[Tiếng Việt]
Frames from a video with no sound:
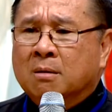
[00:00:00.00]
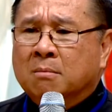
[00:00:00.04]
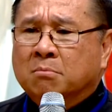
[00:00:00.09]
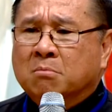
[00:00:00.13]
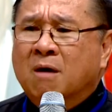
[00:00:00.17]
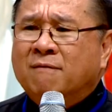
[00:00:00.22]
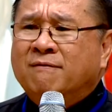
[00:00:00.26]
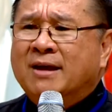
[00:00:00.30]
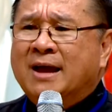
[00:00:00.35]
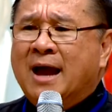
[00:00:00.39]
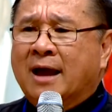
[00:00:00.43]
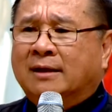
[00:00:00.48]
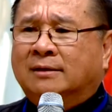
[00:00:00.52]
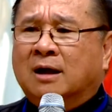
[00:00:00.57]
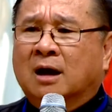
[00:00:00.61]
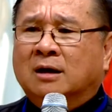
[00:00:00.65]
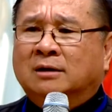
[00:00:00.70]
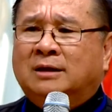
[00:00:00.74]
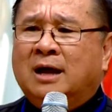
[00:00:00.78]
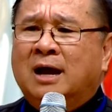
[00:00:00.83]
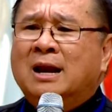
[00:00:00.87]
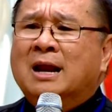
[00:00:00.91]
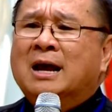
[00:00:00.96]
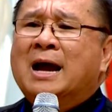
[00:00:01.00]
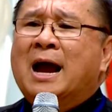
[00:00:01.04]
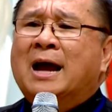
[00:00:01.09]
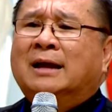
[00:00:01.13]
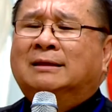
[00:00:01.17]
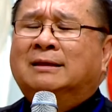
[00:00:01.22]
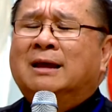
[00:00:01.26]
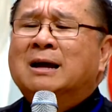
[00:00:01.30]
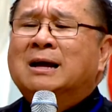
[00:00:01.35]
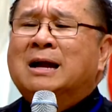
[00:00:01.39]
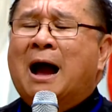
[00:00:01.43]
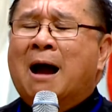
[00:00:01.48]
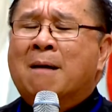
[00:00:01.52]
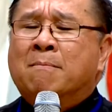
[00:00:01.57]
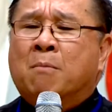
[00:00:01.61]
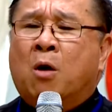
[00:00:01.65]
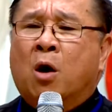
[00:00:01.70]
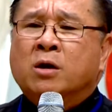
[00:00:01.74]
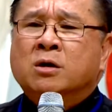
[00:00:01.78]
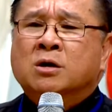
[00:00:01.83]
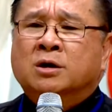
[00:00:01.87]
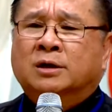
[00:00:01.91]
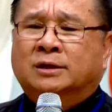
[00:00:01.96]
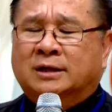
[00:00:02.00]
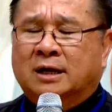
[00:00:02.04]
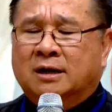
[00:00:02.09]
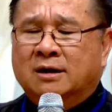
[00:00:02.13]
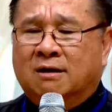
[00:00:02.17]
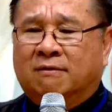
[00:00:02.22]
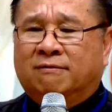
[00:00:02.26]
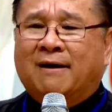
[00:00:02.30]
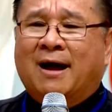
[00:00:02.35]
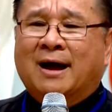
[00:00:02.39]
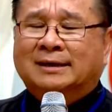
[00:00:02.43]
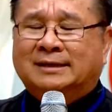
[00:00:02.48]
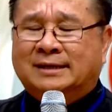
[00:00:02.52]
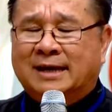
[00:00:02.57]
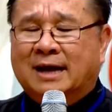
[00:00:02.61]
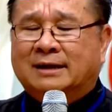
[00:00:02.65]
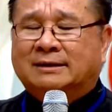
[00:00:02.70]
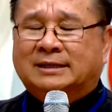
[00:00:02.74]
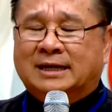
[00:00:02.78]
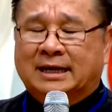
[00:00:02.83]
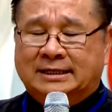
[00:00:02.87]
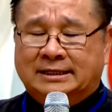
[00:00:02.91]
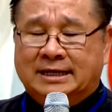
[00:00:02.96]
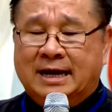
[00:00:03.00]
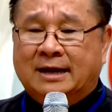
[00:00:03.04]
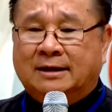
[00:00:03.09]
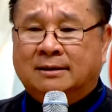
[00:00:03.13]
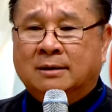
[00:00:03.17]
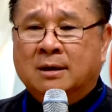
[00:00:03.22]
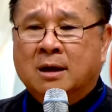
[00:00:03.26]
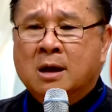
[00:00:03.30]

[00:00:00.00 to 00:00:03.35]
bởi vì ngày tận thế là ngày tất cả mọi người sẽ được phán xét, sẽ chết.